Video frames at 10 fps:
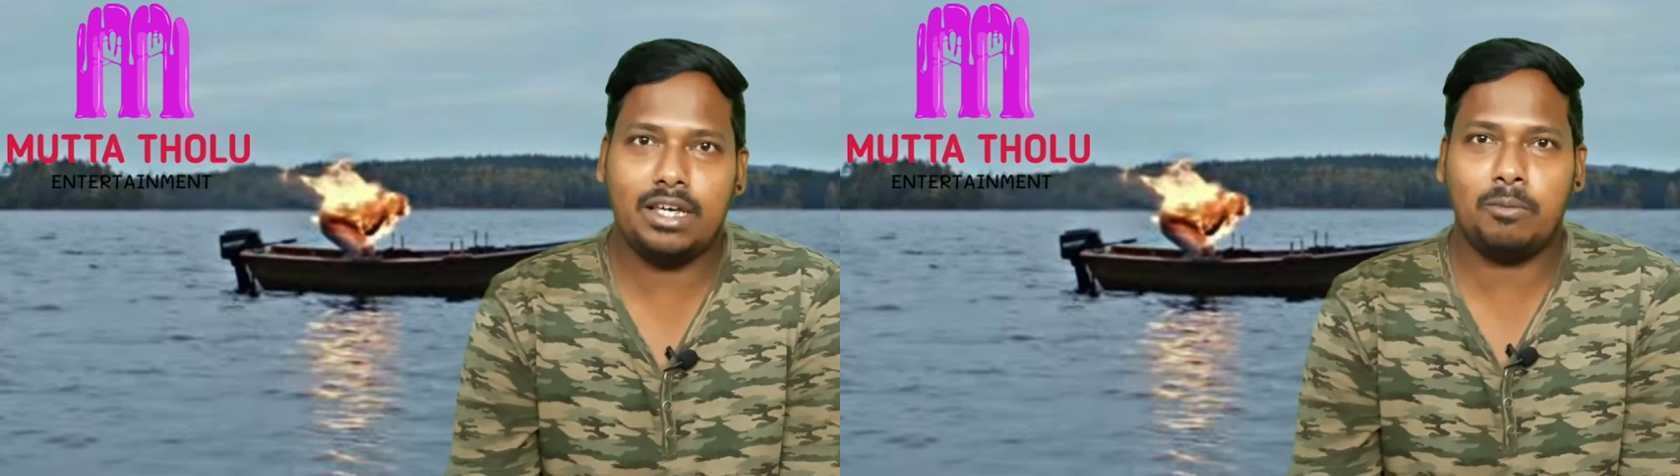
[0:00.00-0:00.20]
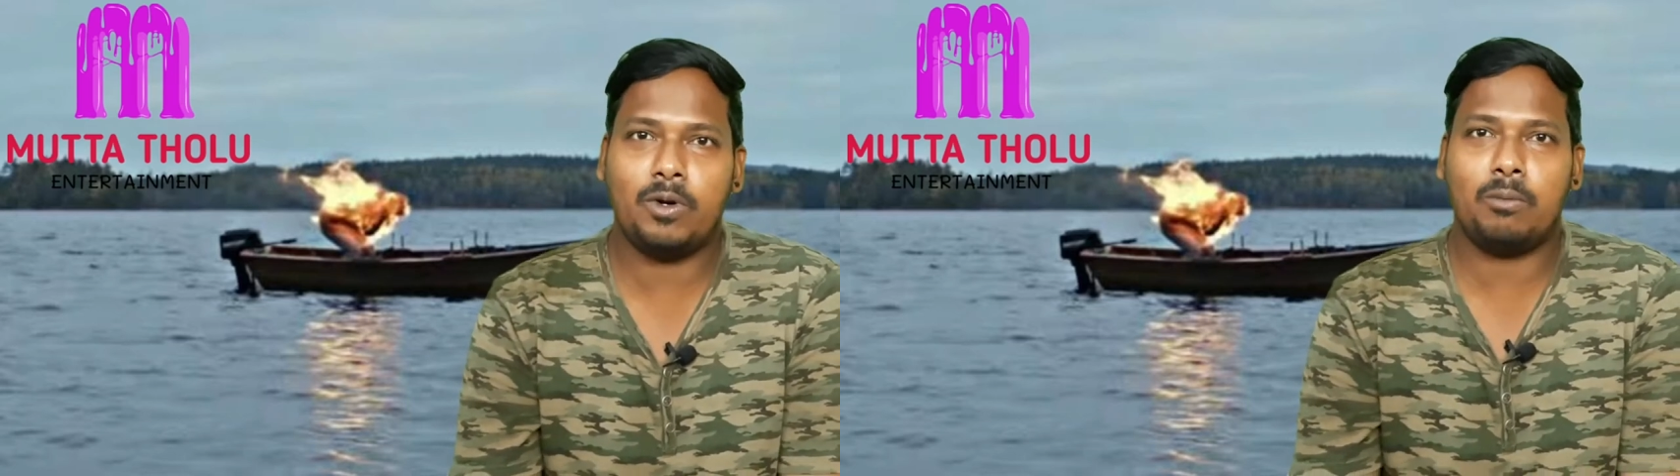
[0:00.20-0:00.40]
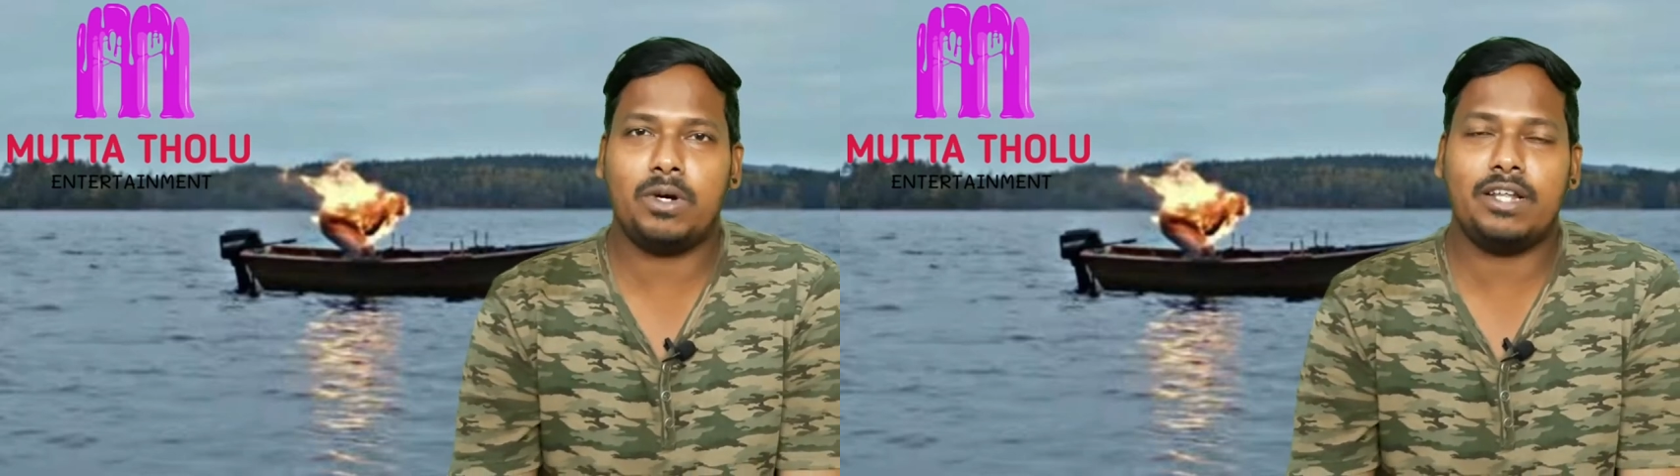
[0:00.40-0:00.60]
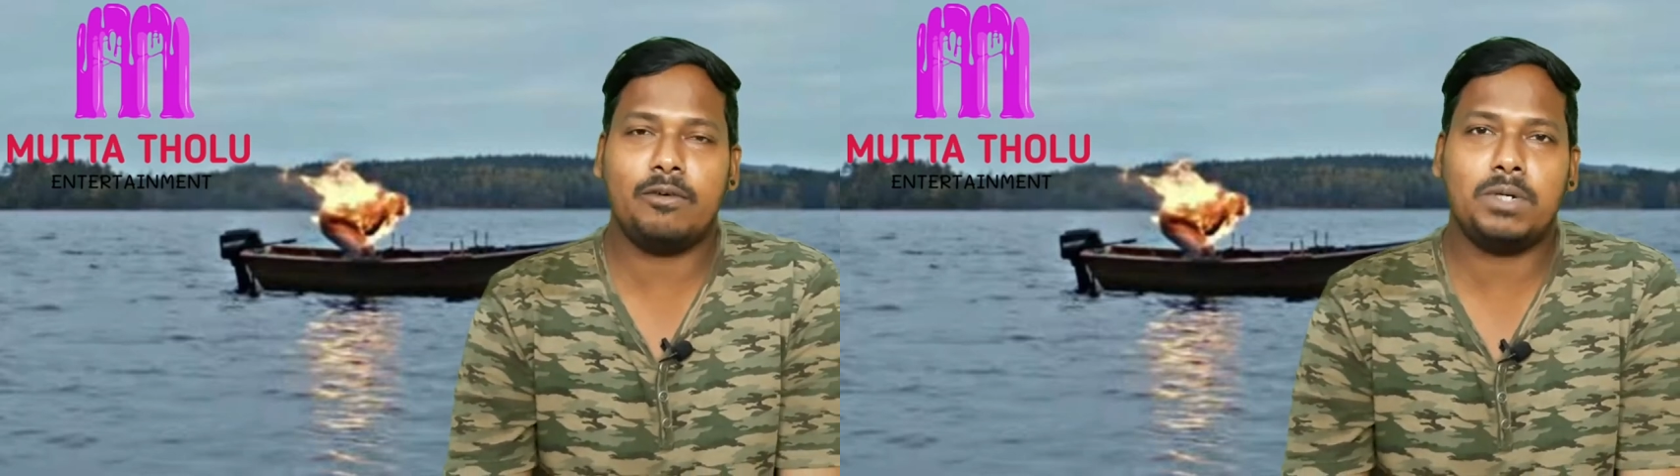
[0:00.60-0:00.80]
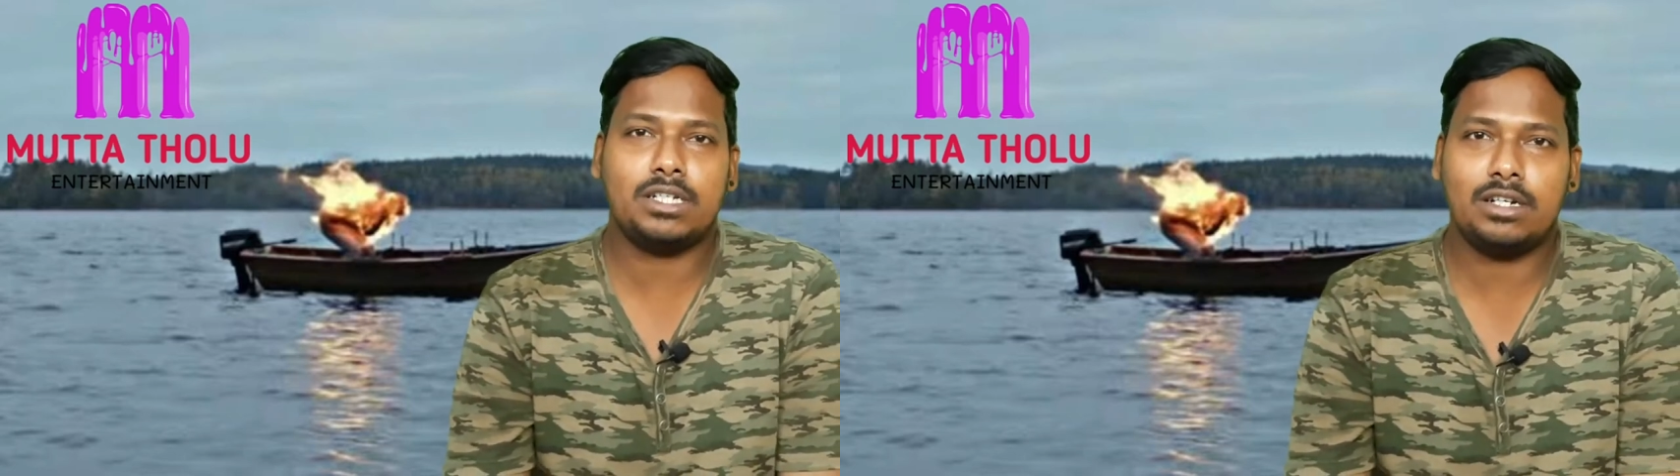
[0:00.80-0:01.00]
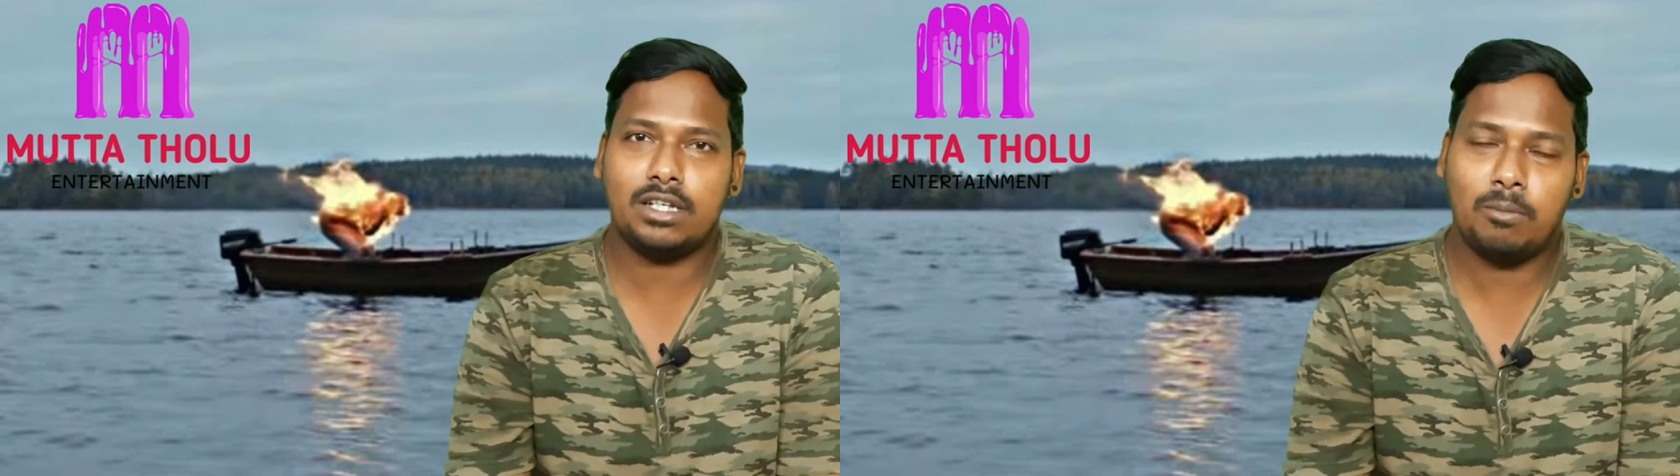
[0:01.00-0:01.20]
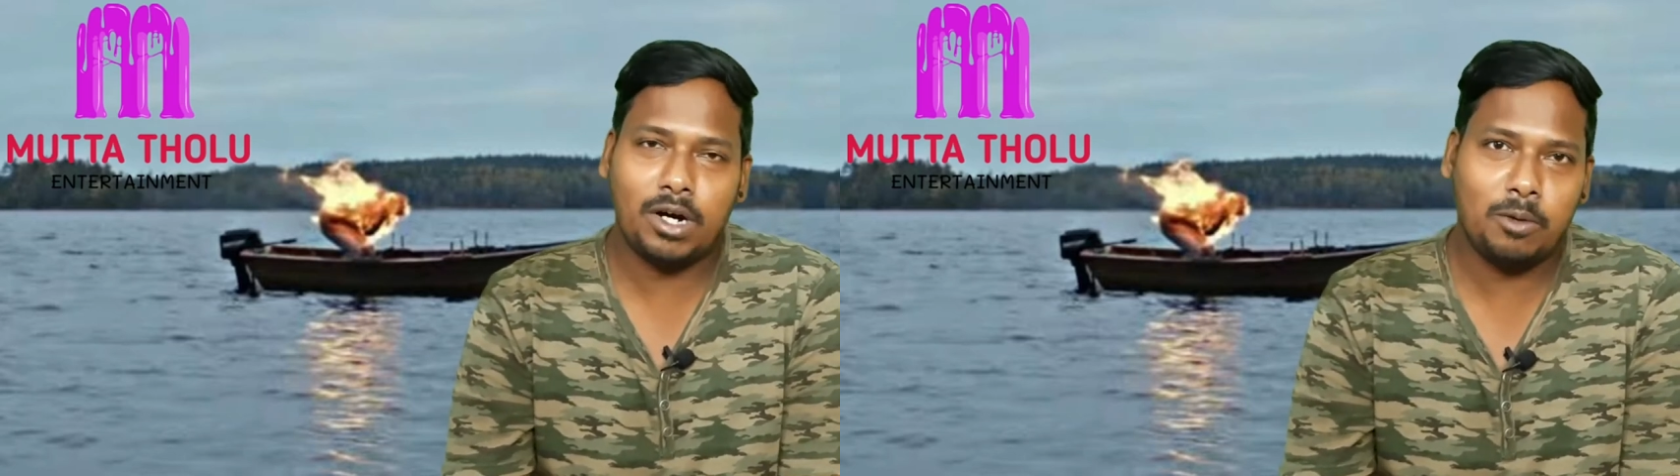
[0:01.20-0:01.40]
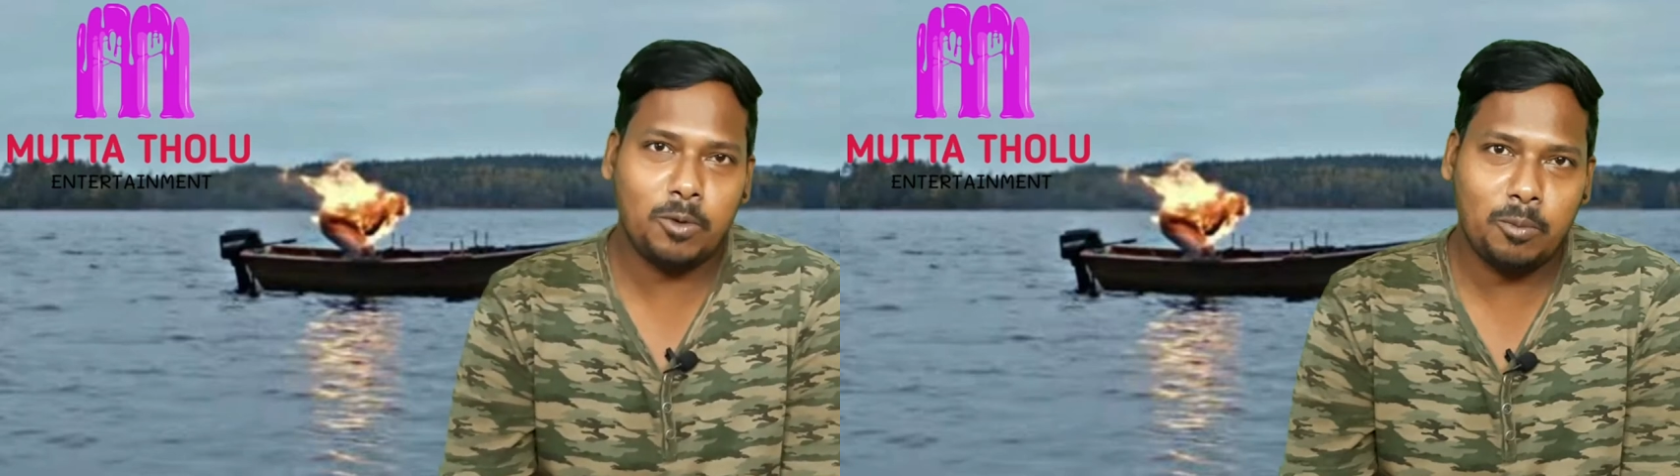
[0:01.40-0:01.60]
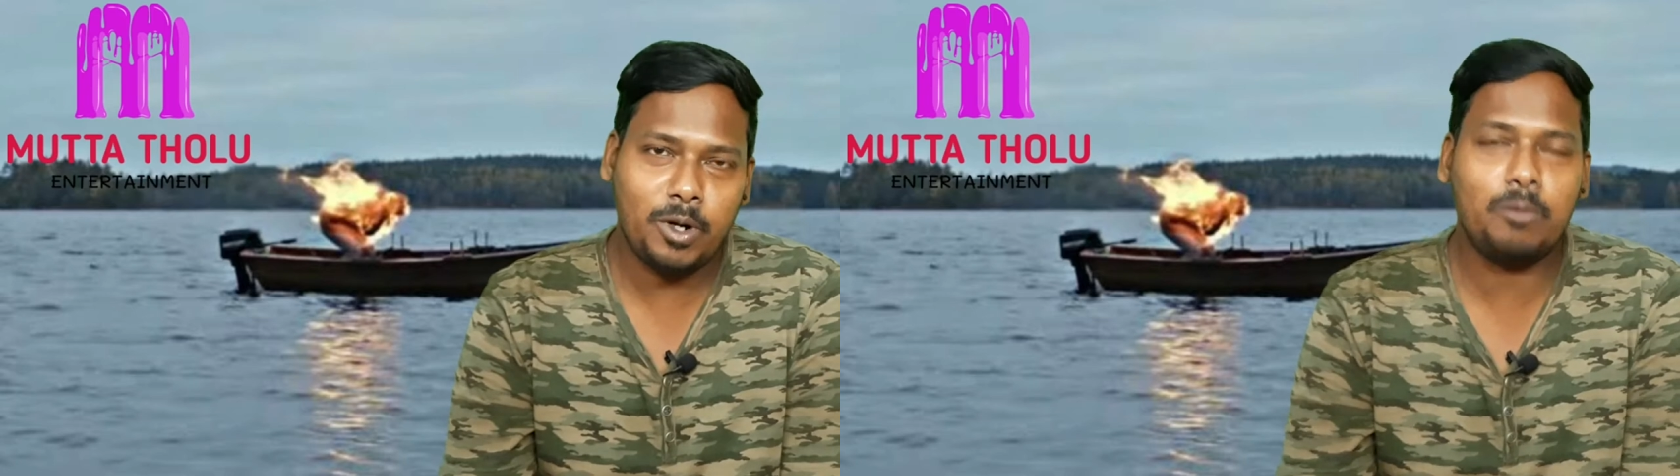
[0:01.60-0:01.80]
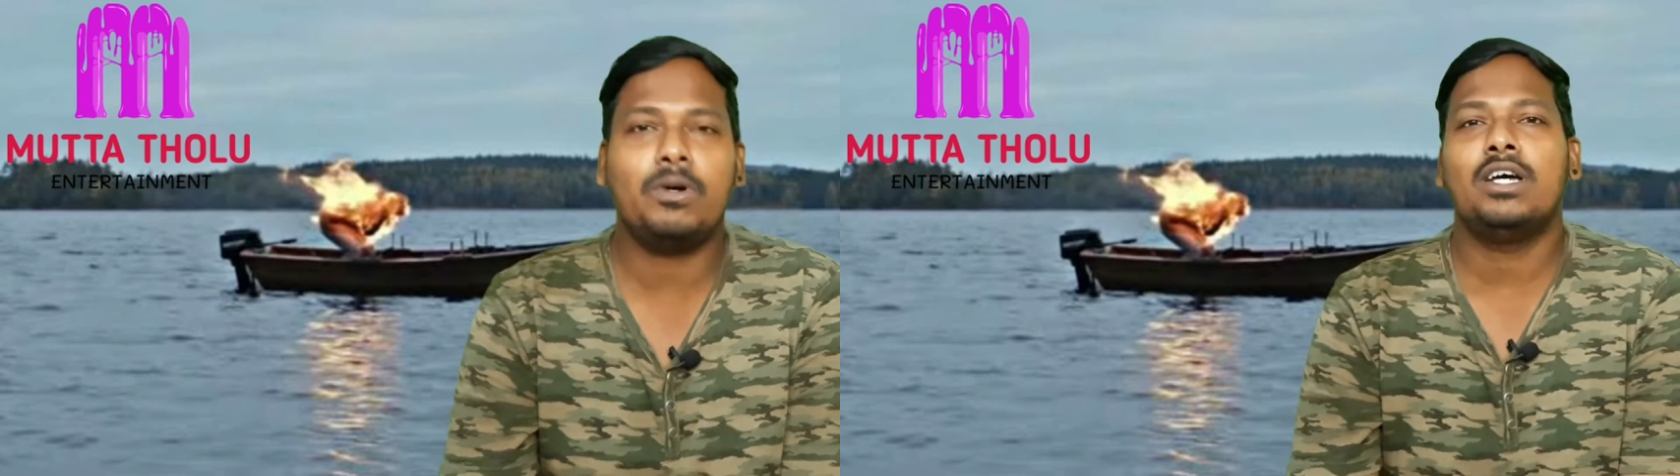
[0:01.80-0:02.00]
இப்போ நம்ம இந்த விமர்சனத்தில் பார்க்க போகிற
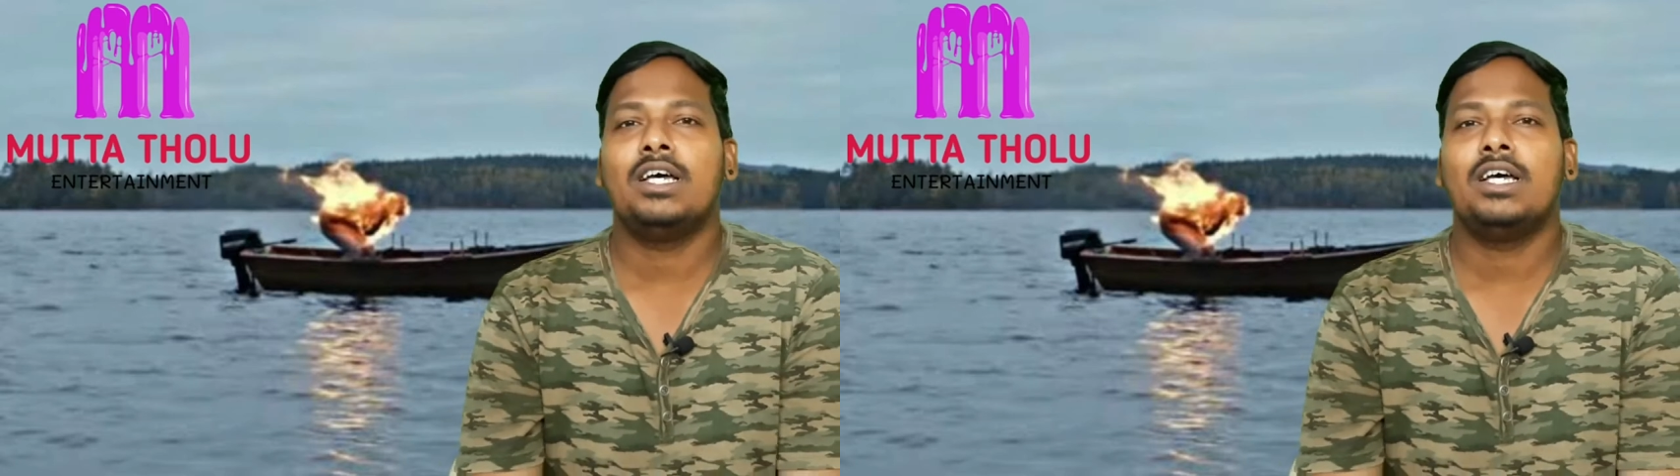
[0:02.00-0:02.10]
படம்